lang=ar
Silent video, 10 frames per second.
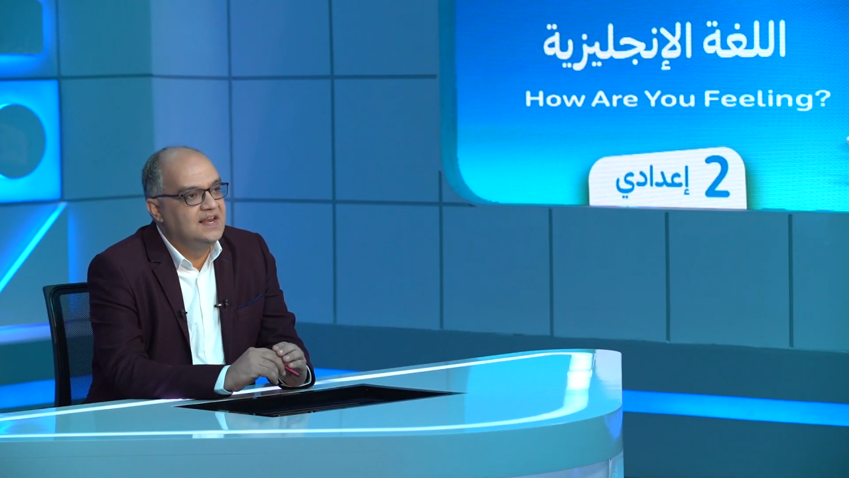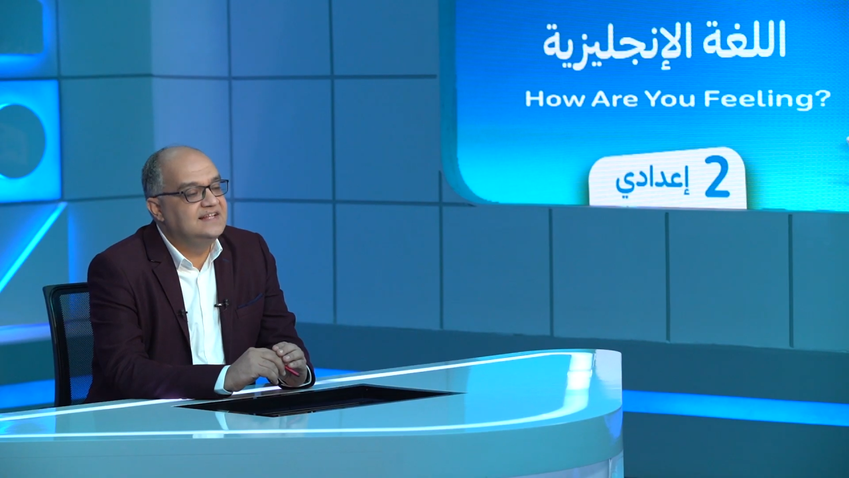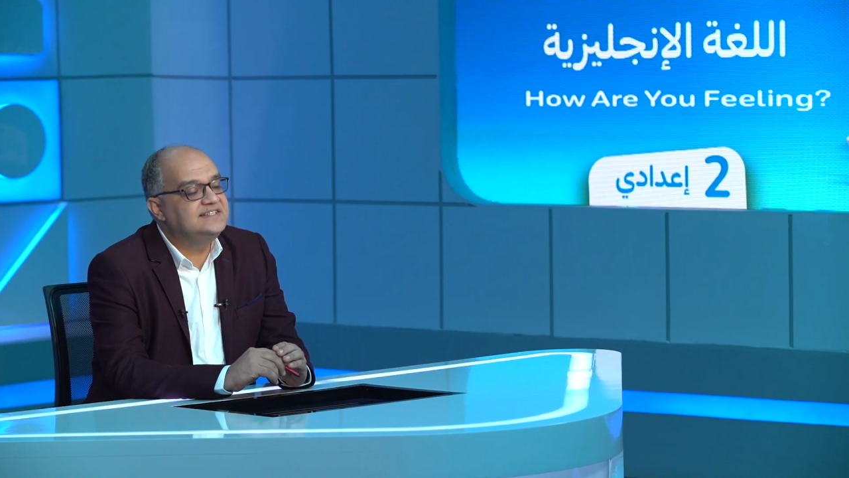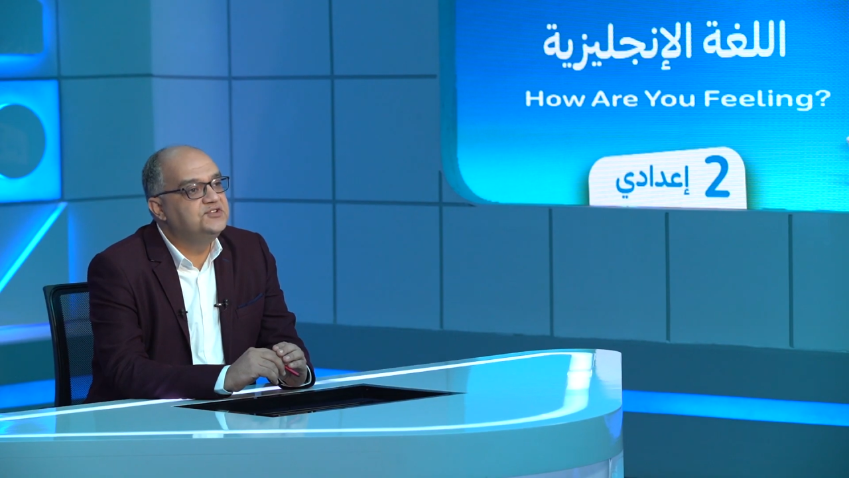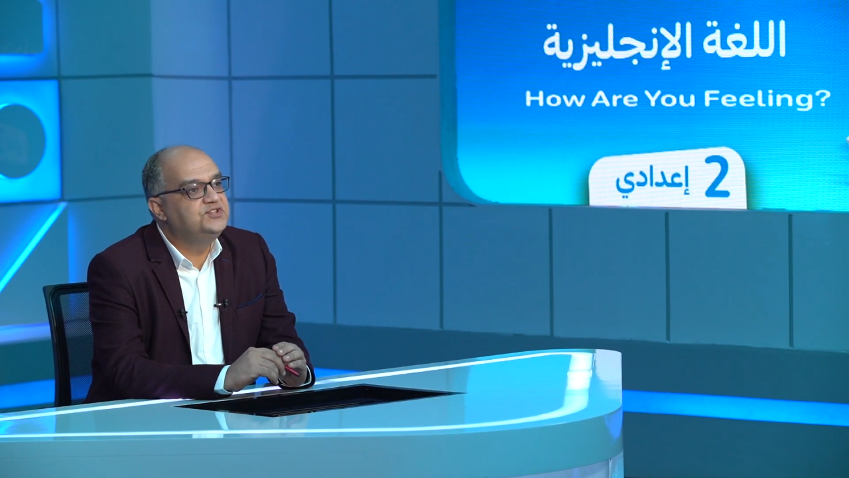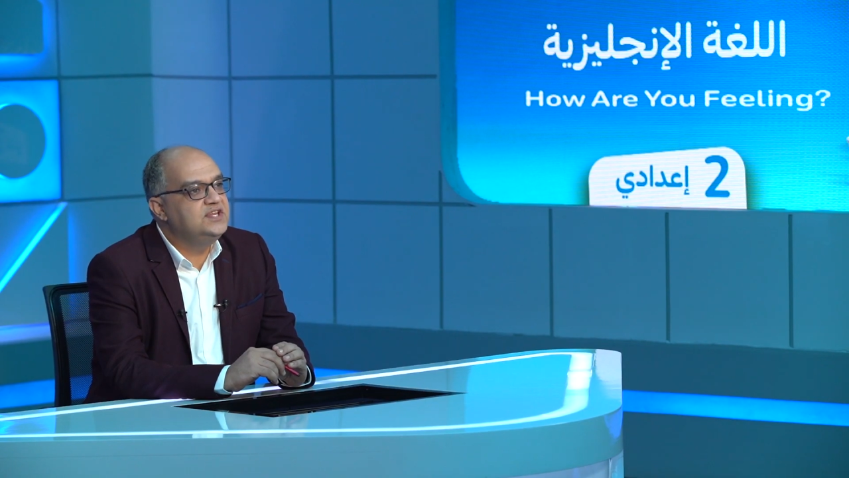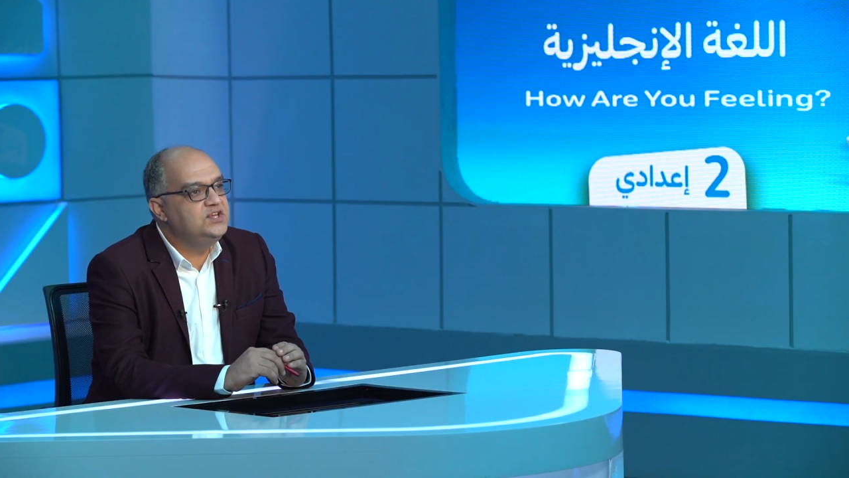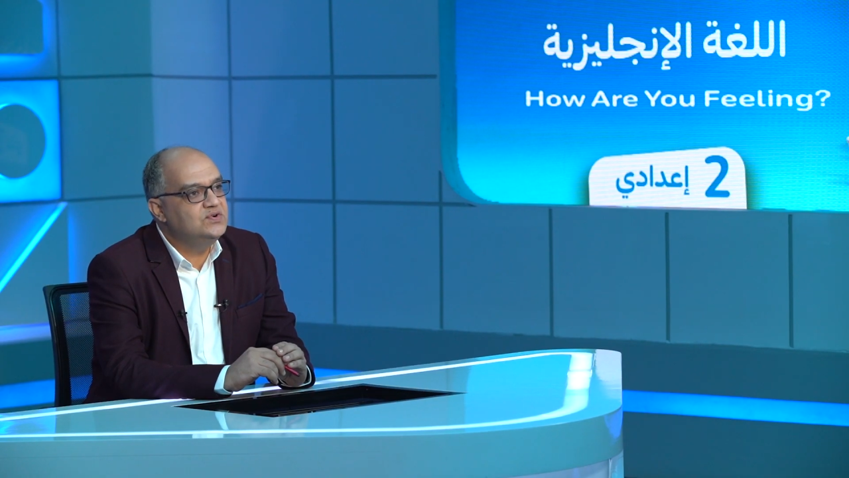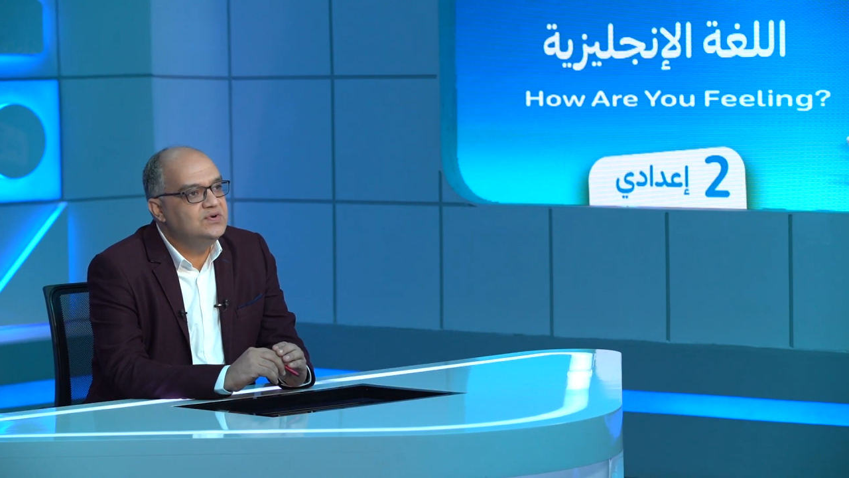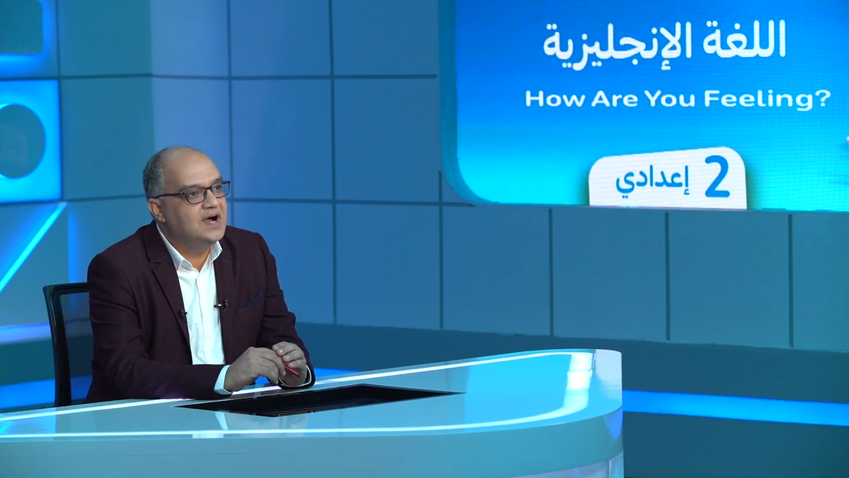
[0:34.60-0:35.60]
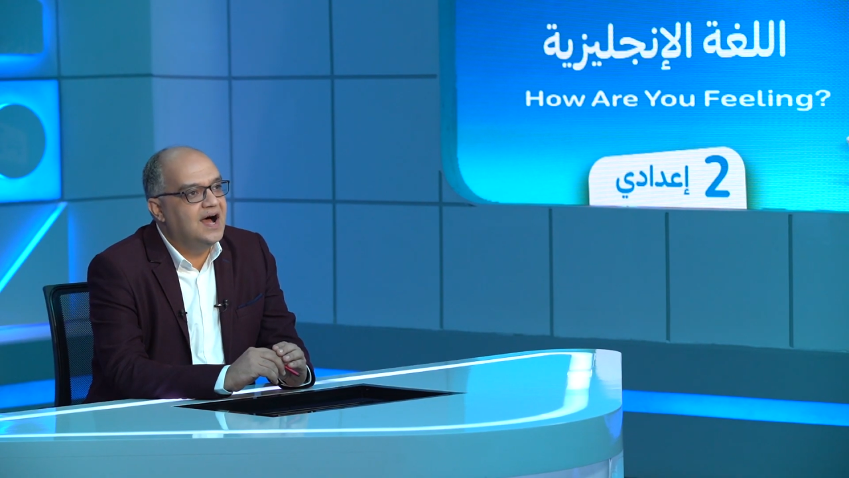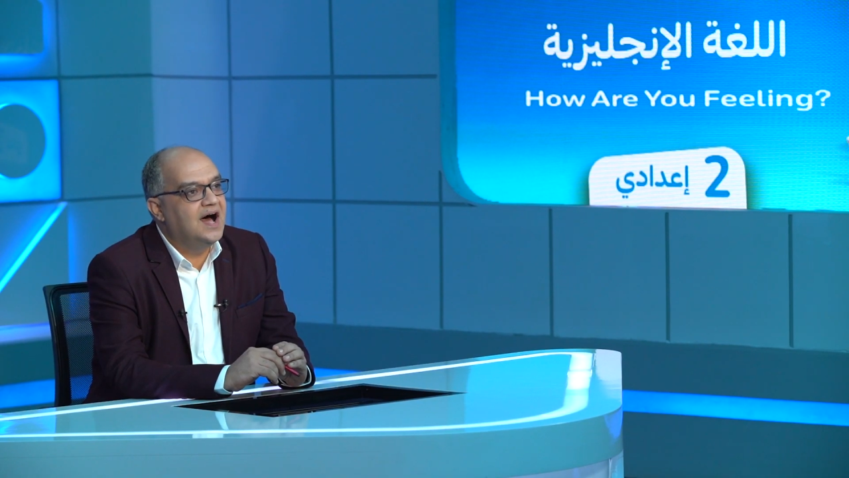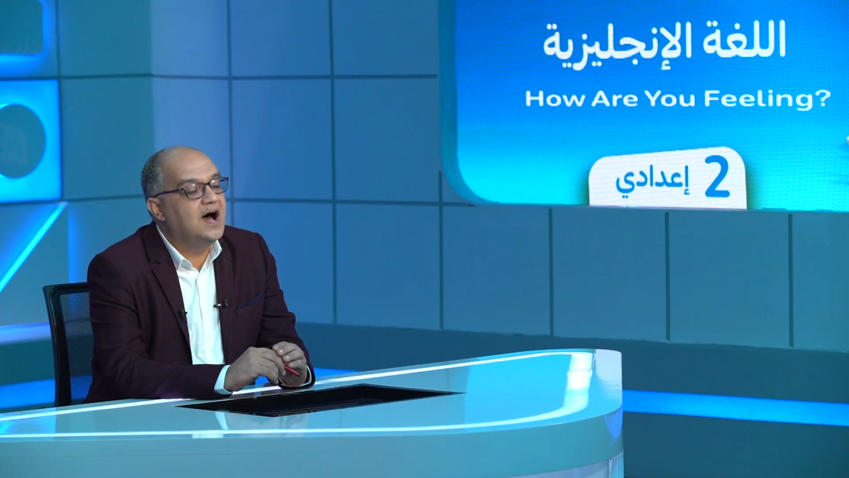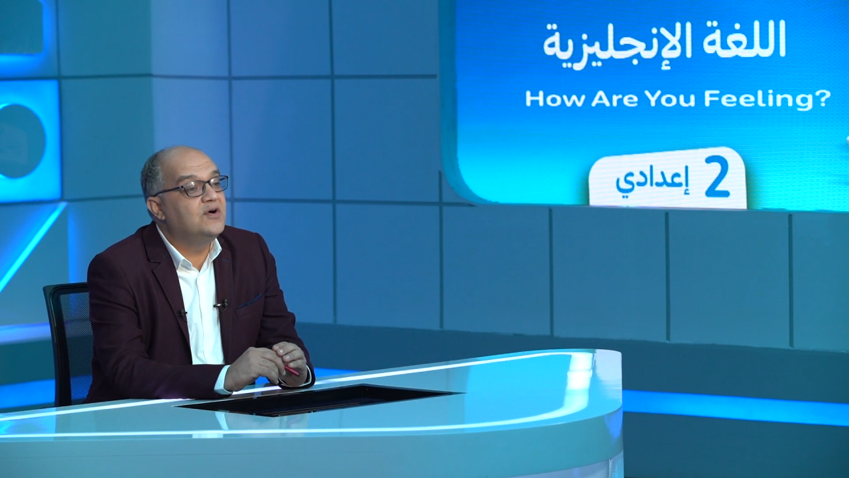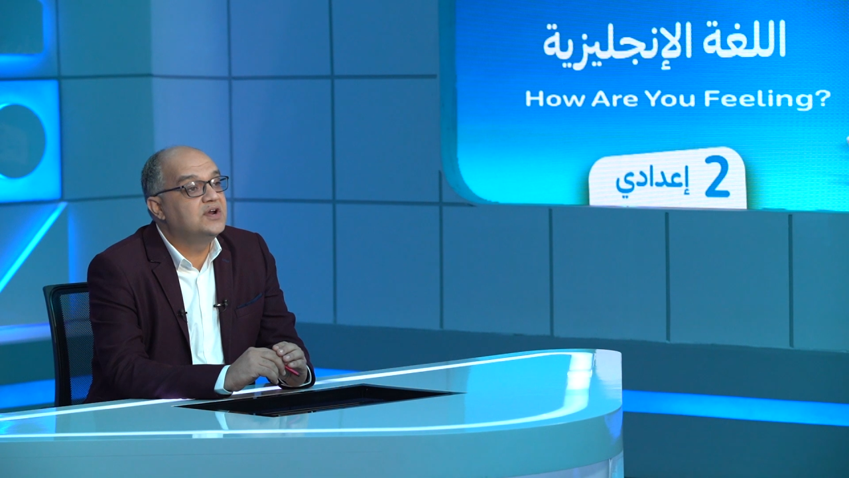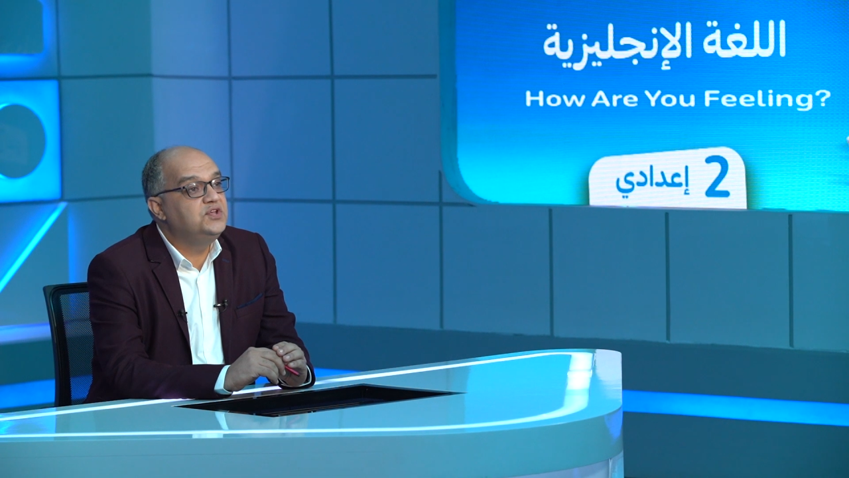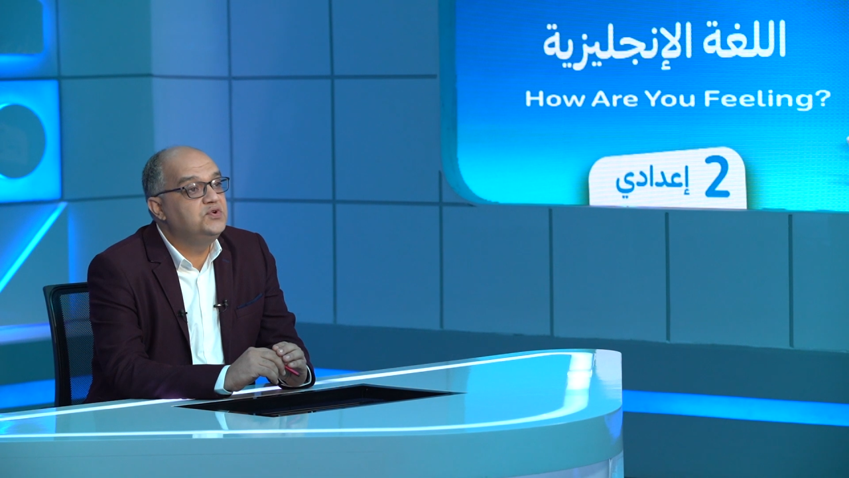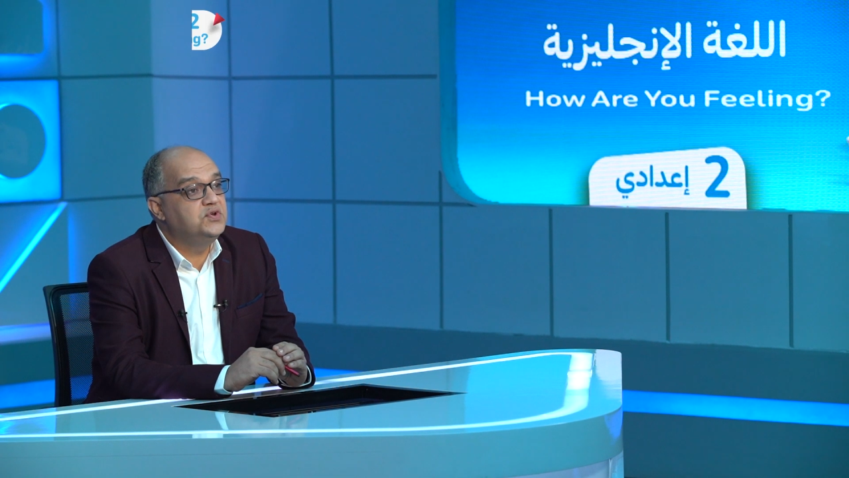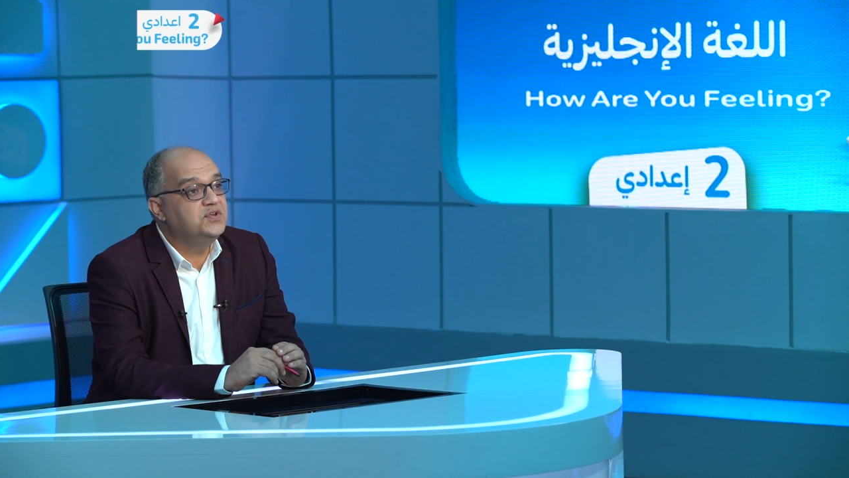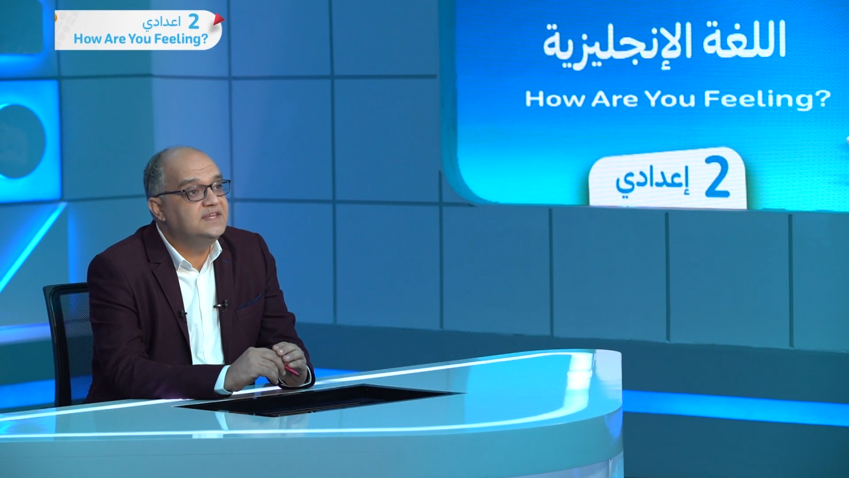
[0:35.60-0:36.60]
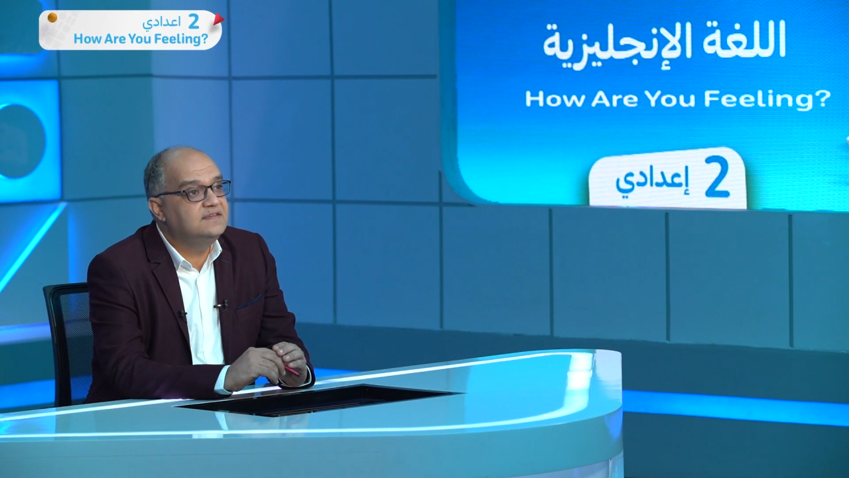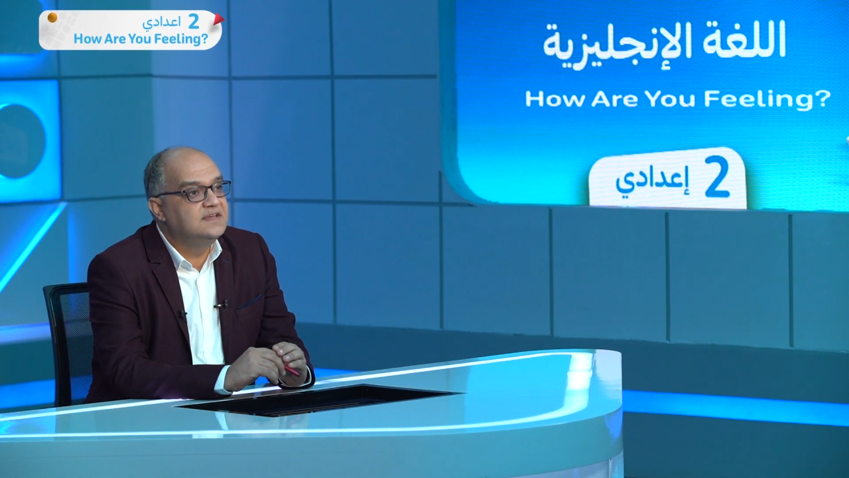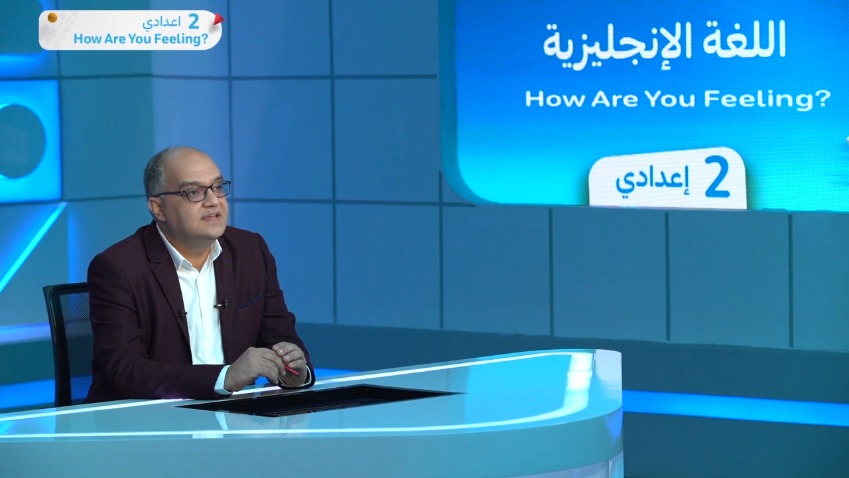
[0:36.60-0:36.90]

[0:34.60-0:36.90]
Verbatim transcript: Let's continue our new unit